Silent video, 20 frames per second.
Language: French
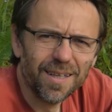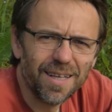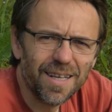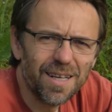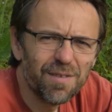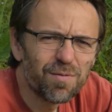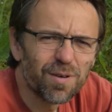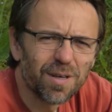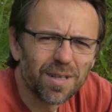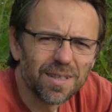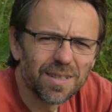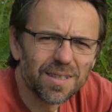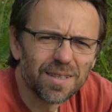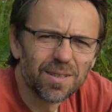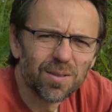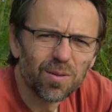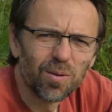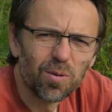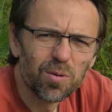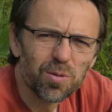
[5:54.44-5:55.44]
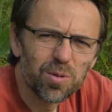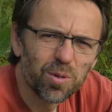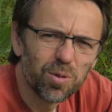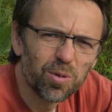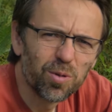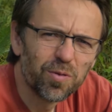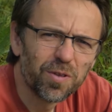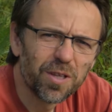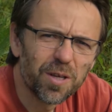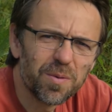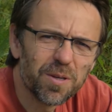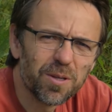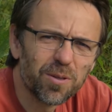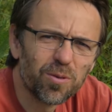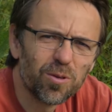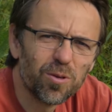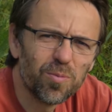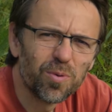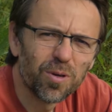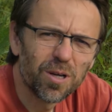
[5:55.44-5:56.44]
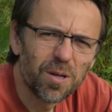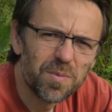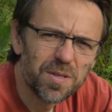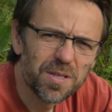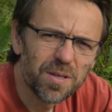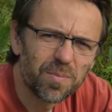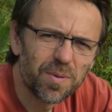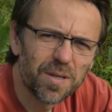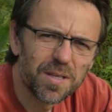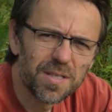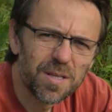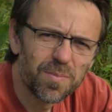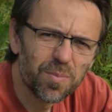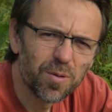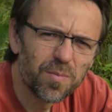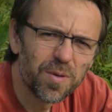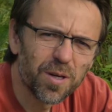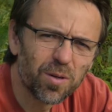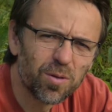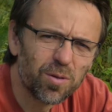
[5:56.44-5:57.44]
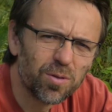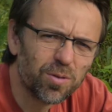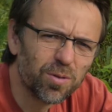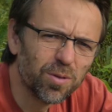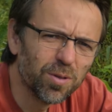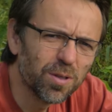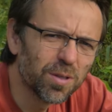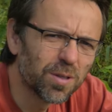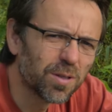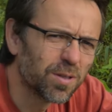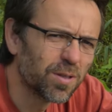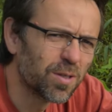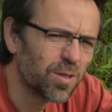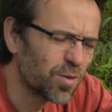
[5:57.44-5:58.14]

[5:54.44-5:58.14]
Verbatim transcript: Et voilà, on se retrouve très bientôt pour la mise en place des premières cultures.